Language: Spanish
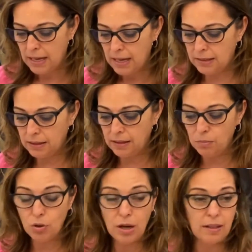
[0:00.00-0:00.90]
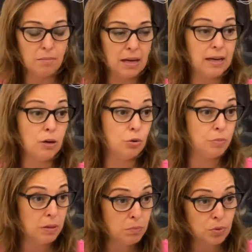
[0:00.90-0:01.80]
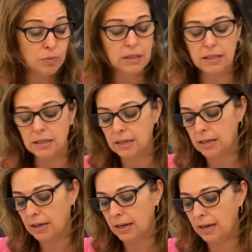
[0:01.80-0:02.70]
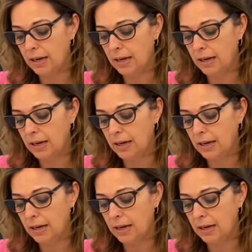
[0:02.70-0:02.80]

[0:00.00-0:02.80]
Entendemos además que es lo mismo que